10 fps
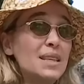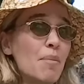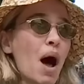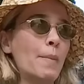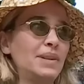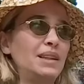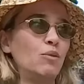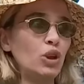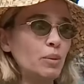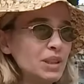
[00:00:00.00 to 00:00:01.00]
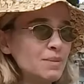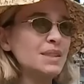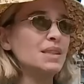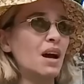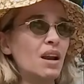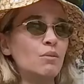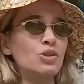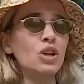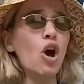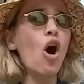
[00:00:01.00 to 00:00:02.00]
Acaba mı dedim. Olabilir misin hala bir
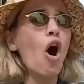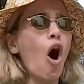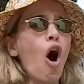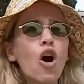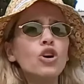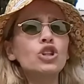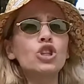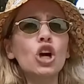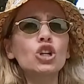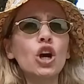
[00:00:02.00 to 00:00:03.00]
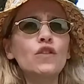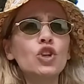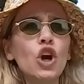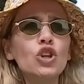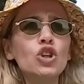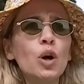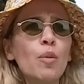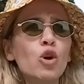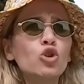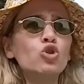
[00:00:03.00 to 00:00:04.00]
şey? Hayır sen kendi kendine
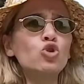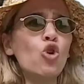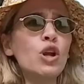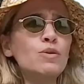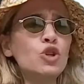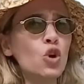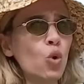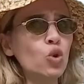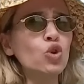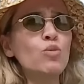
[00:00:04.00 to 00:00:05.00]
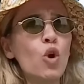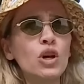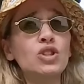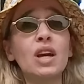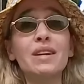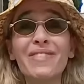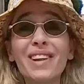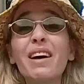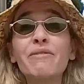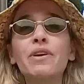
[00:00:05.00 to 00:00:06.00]
abartıyorsun öyle bir şey yok olur mu öyle şey
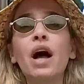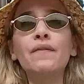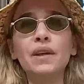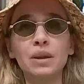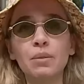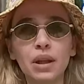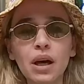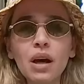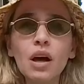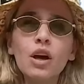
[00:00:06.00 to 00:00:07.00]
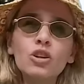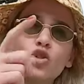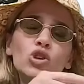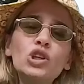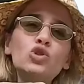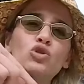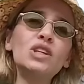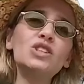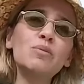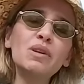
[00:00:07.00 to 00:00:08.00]
falan filan dedi bana. Sonraki
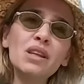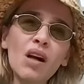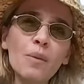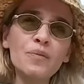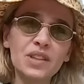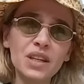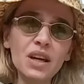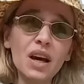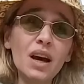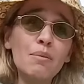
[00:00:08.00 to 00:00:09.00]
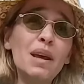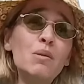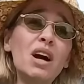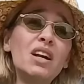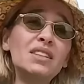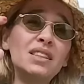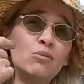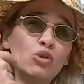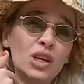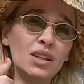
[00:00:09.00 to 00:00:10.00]
süreçte bana ne yaptı? Benim karakterim
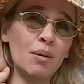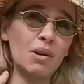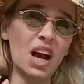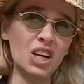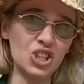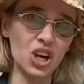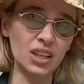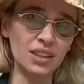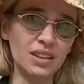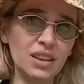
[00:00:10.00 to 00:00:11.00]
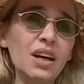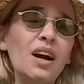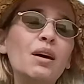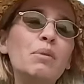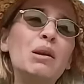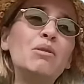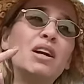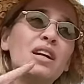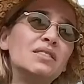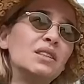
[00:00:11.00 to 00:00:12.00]
üzerinden beni aşağıladı benim
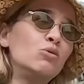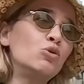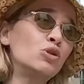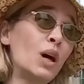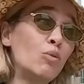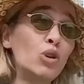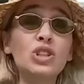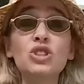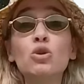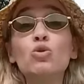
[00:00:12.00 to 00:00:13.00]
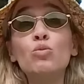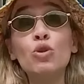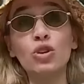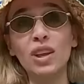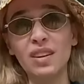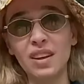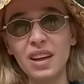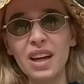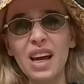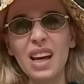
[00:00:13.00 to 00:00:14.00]
karakterim yüzünden bu ilişki yürümüyor dedi.
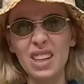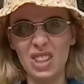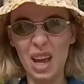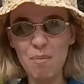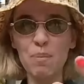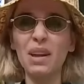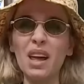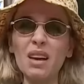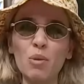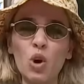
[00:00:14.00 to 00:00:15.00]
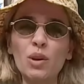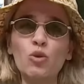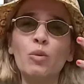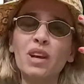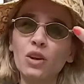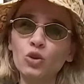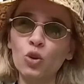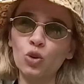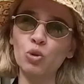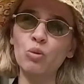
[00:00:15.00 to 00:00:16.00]
İşte hep bana böyle dominant
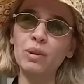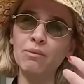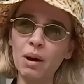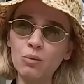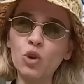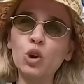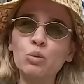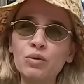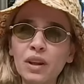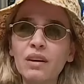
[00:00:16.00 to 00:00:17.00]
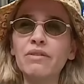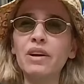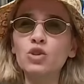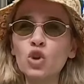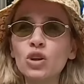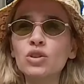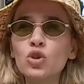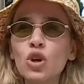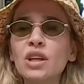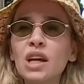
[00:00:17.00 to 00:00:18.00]
olduğumu bilmem ne olduğumu falan filan söyledi
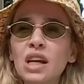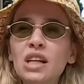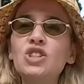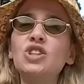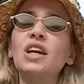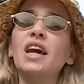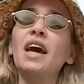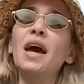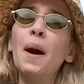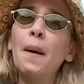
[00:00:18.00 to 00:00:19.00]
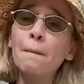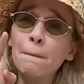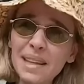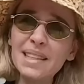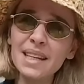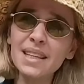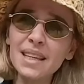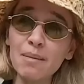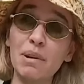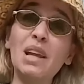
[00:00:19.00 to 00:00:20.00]
söyledi. İlişkiyi bitirdi
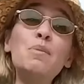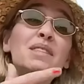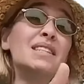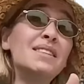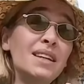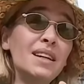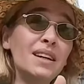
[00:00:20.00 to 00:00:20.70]
bana bitirtti.